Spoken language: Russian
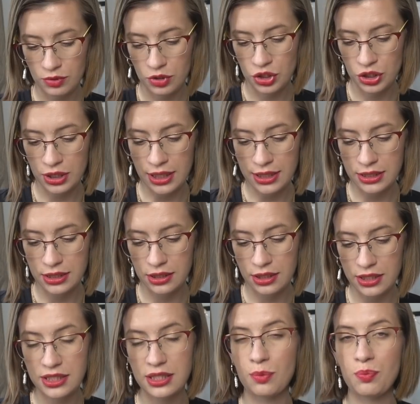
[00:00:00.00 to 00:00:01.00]
считайте
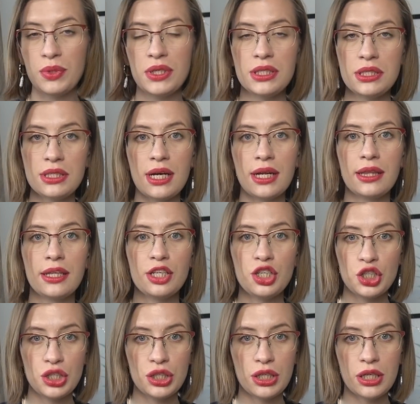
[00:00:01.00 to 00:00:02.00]
350 на
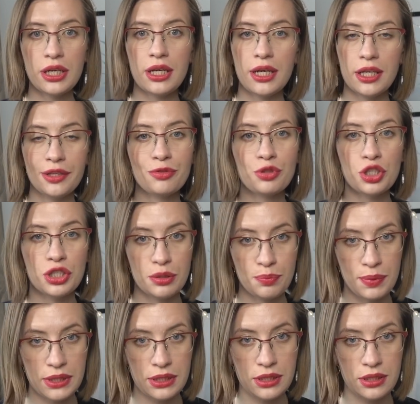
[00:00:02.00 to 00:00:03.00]
4, это уже
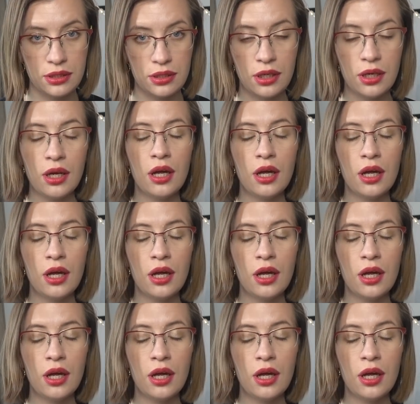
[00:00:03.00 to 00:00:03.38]
депозит.